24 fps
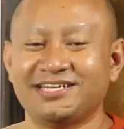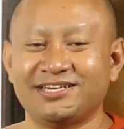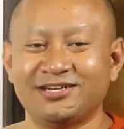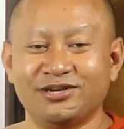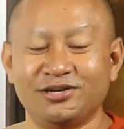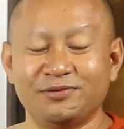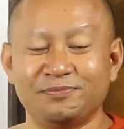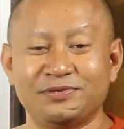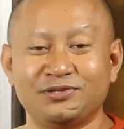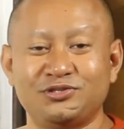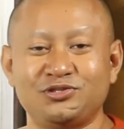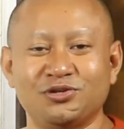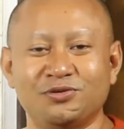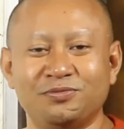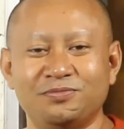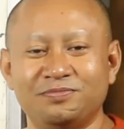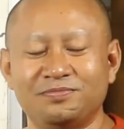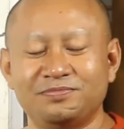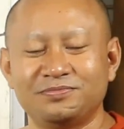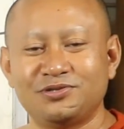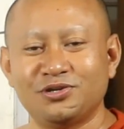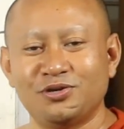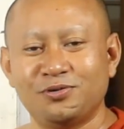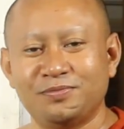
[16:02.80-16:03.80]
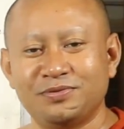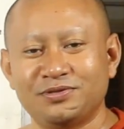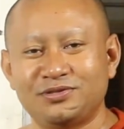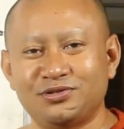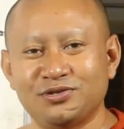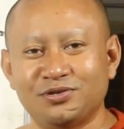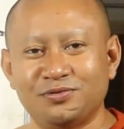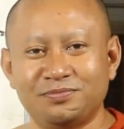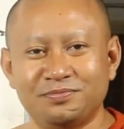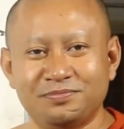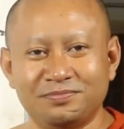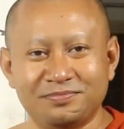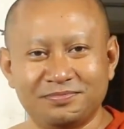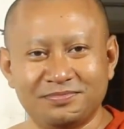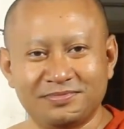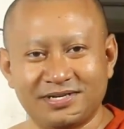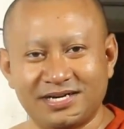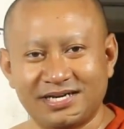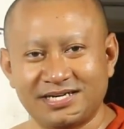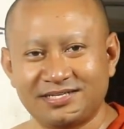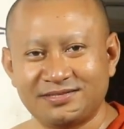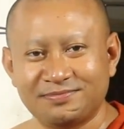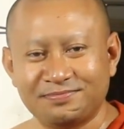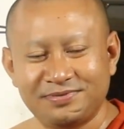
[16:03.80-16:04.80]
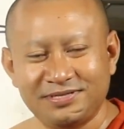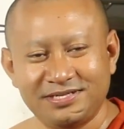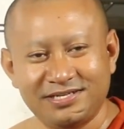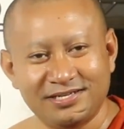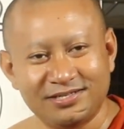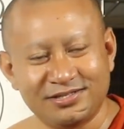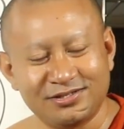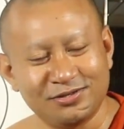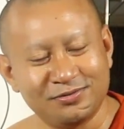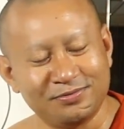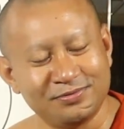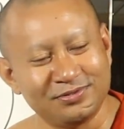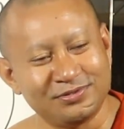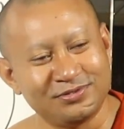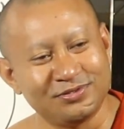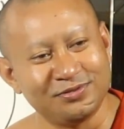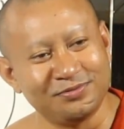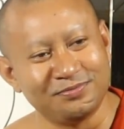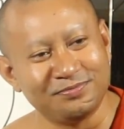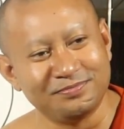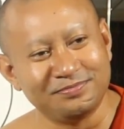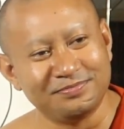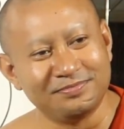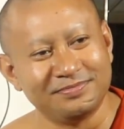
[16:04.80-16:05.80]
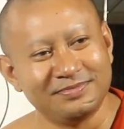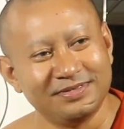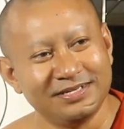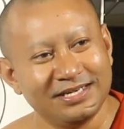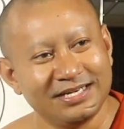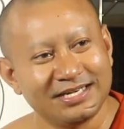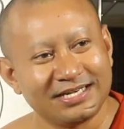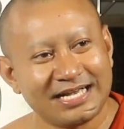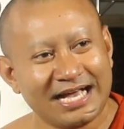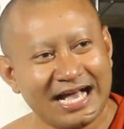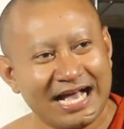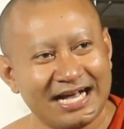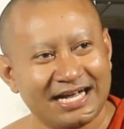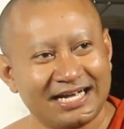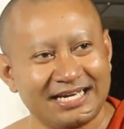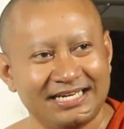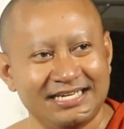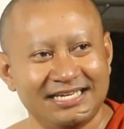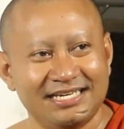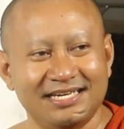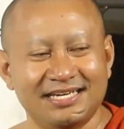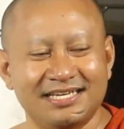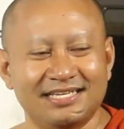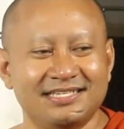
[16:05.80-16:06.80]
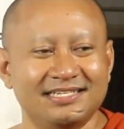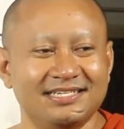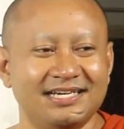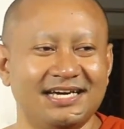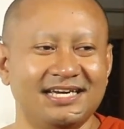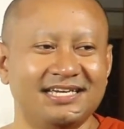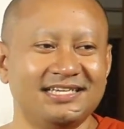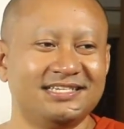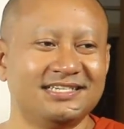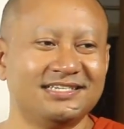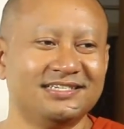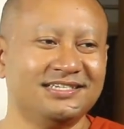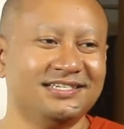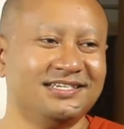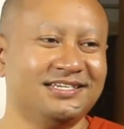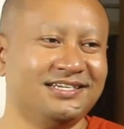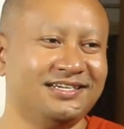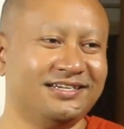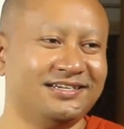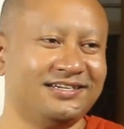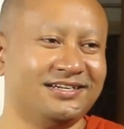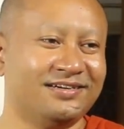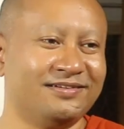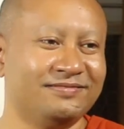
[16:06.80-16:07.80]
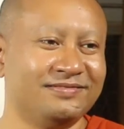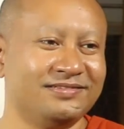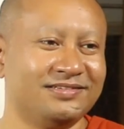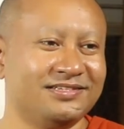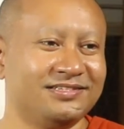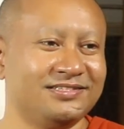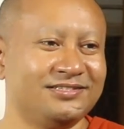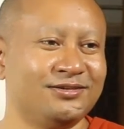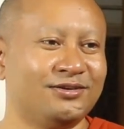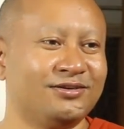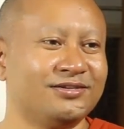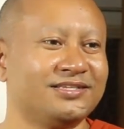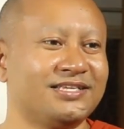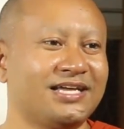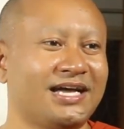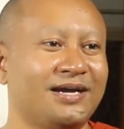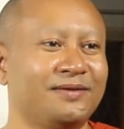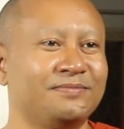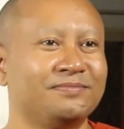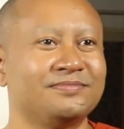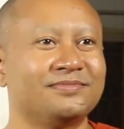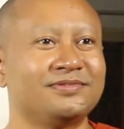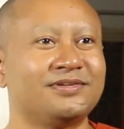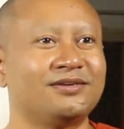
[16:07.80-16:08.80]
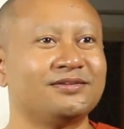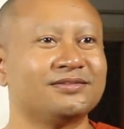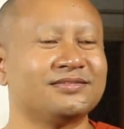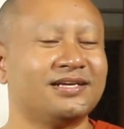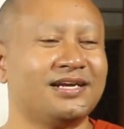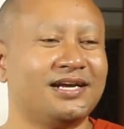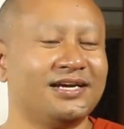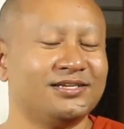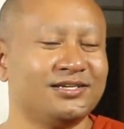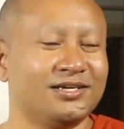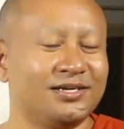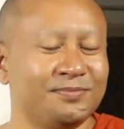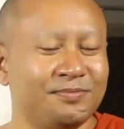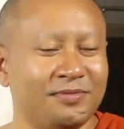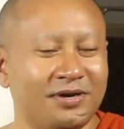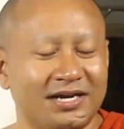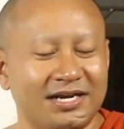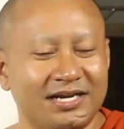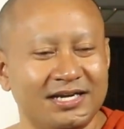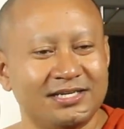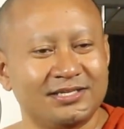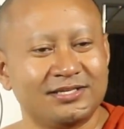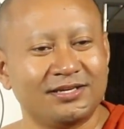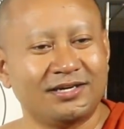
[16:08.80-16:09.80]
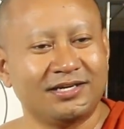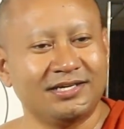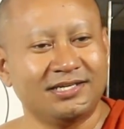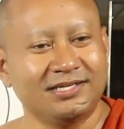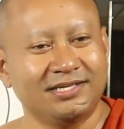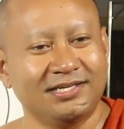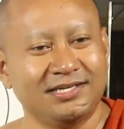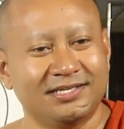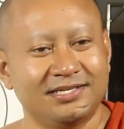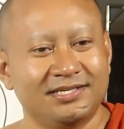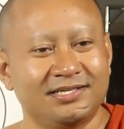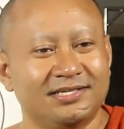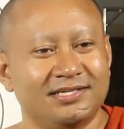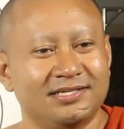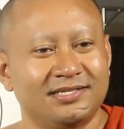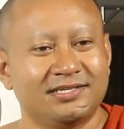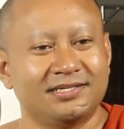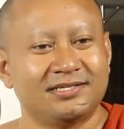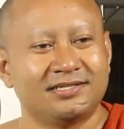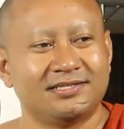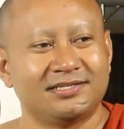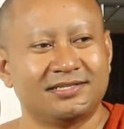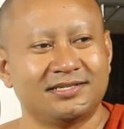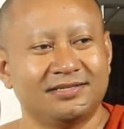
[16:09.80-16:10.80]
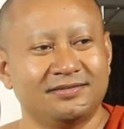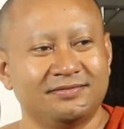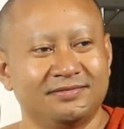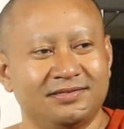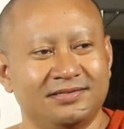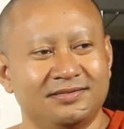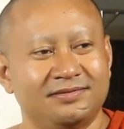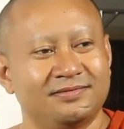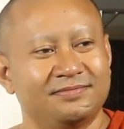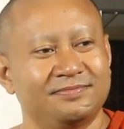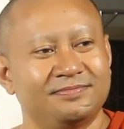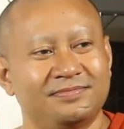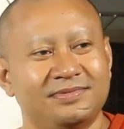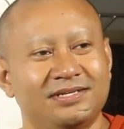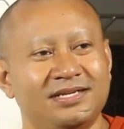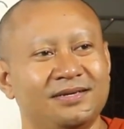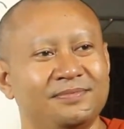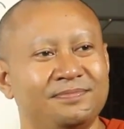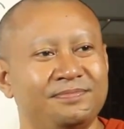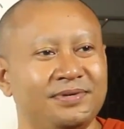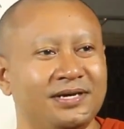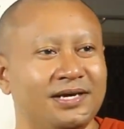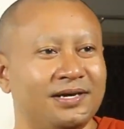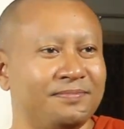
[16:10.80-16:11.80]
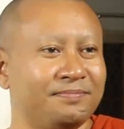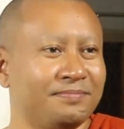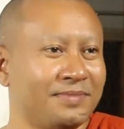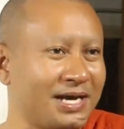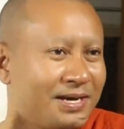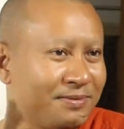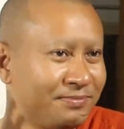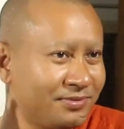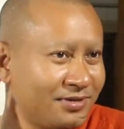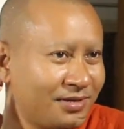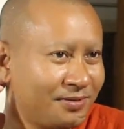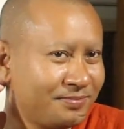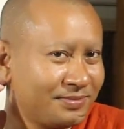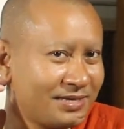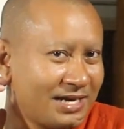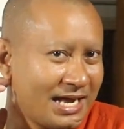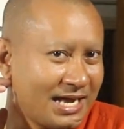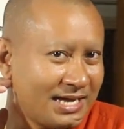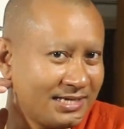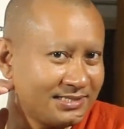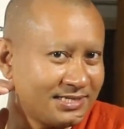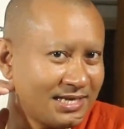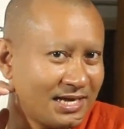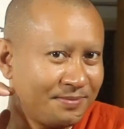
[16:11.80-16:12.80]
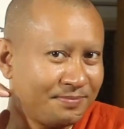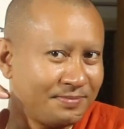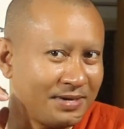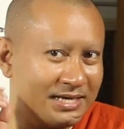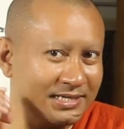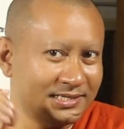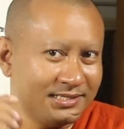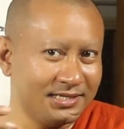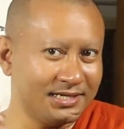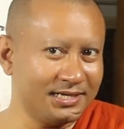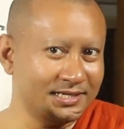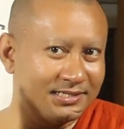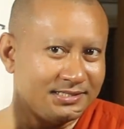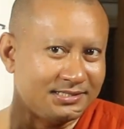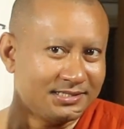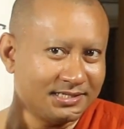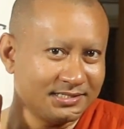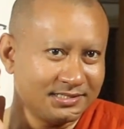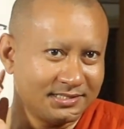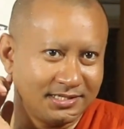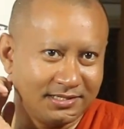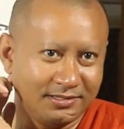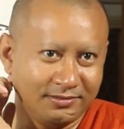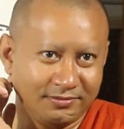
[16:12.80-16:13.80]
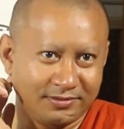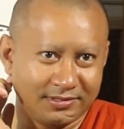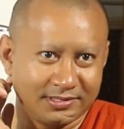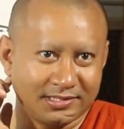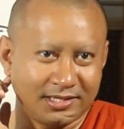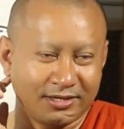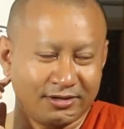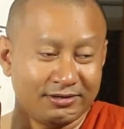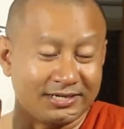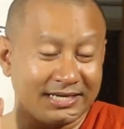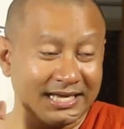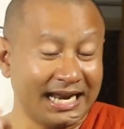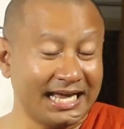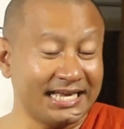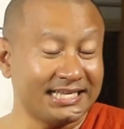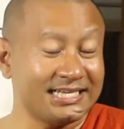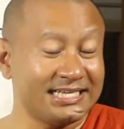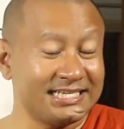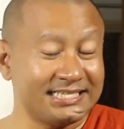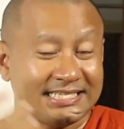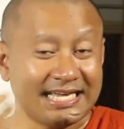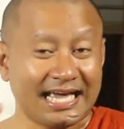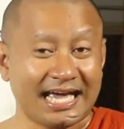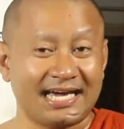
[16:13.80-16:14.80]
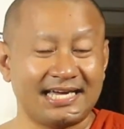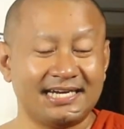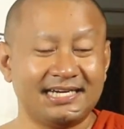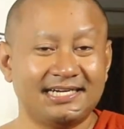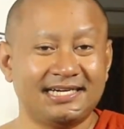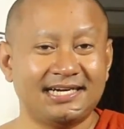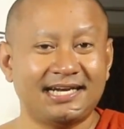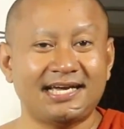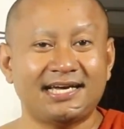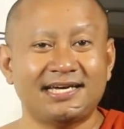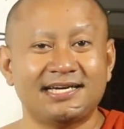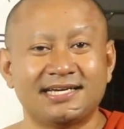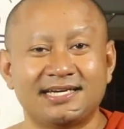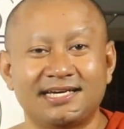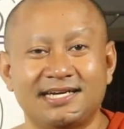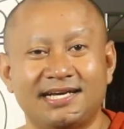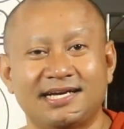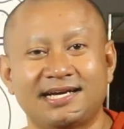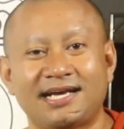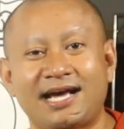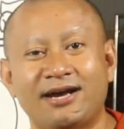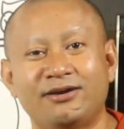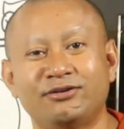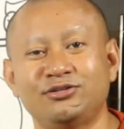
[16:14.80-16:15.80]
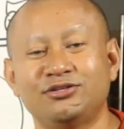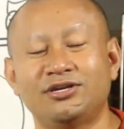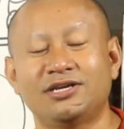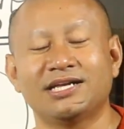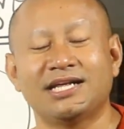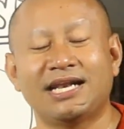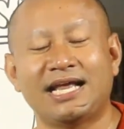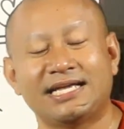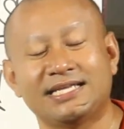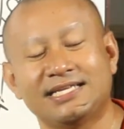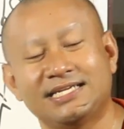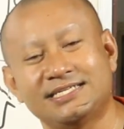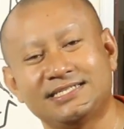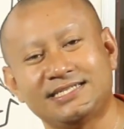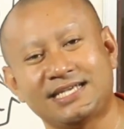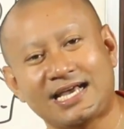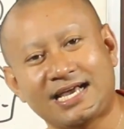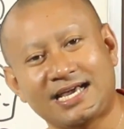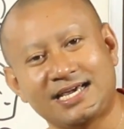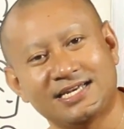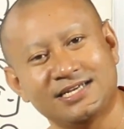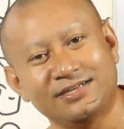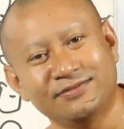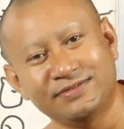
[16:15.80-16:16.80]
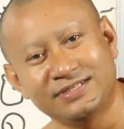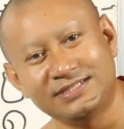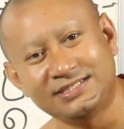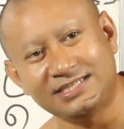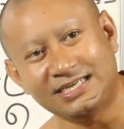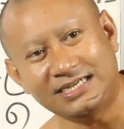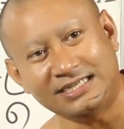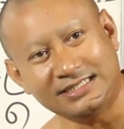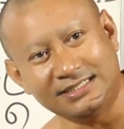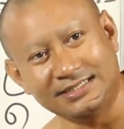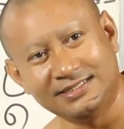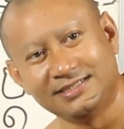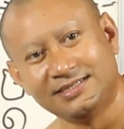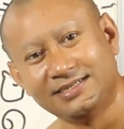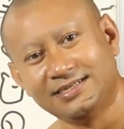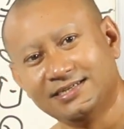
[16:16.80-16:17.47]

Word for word: tên đôi bị chung cho bị chung rất phia cho bị chung ca nghi thứ ấy chứng là cho tam sọc ra chân bọt ấy xót nó chẳng lệ bẹ bẹp thầm đa xa manh nhầy chẳng tới vừa tròn cái lạ thể xã nó nè là khảo do cái lạ thể xã nó về chẳng